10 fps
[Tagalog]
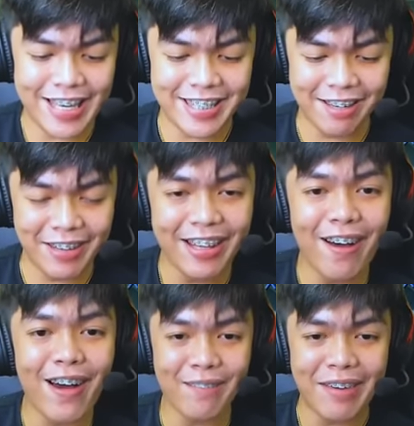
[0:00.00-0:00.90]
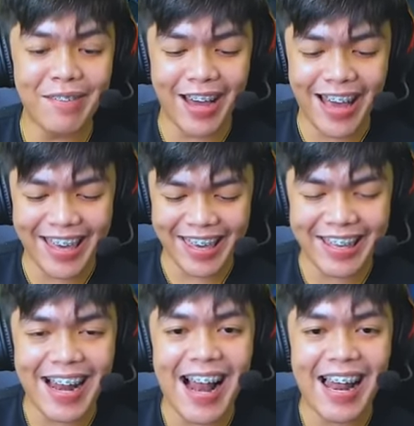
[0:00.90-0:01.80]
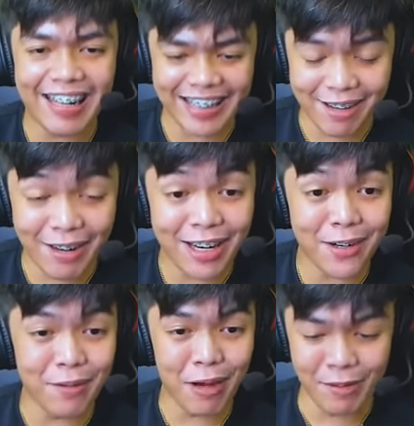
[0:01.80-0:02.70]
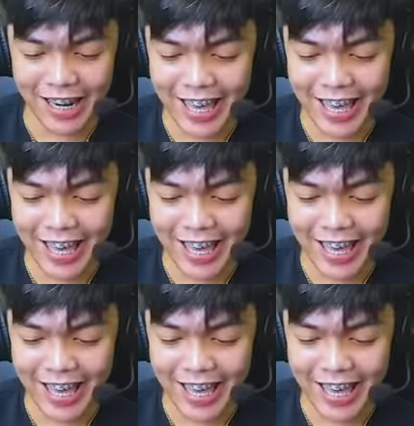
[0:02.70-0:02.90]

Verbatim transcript: easy win daw kami mga ilan. At tara maglaro ng Mobile